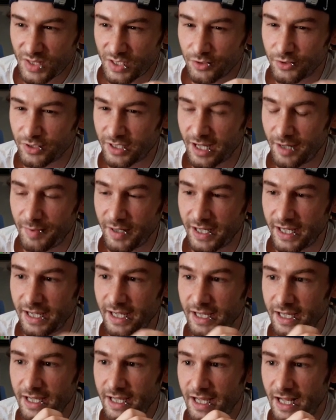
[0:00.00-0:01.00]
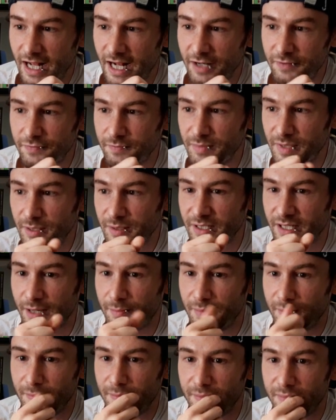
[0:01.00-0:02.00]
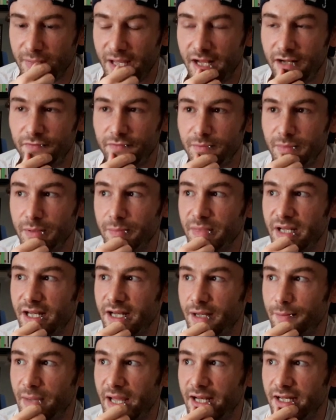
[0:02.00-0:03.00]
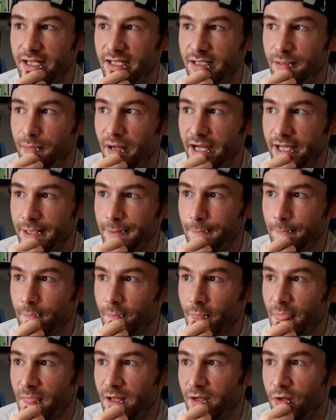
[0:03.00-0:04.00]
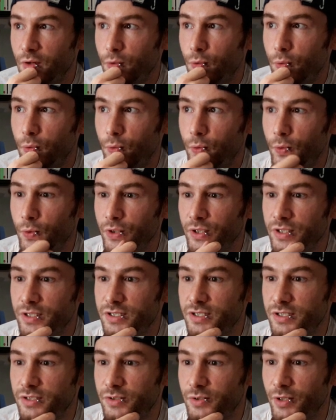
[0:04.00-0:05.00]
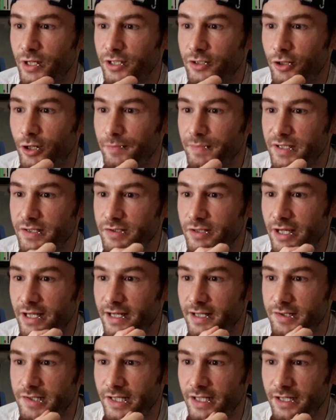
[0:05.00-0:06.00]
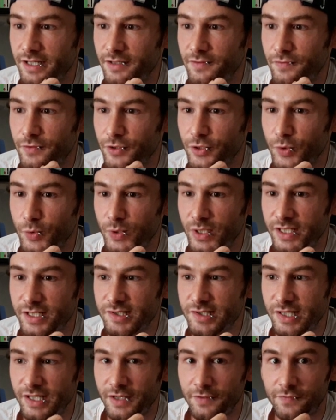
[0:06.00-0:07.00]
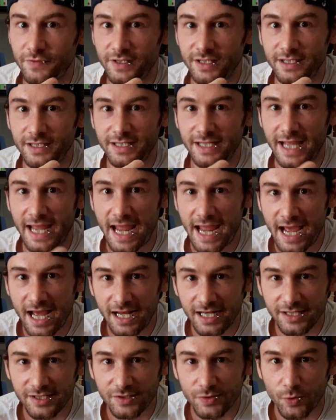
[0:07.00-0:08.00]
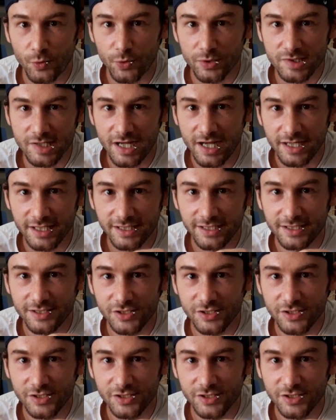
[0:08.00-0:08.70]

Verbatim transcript: Und dabei helfen ihm dann, helfen ihm dann am Ende die beiden. Und dort kommt es zu einer Szene, die von Juli C., finde ich, herrlich großartig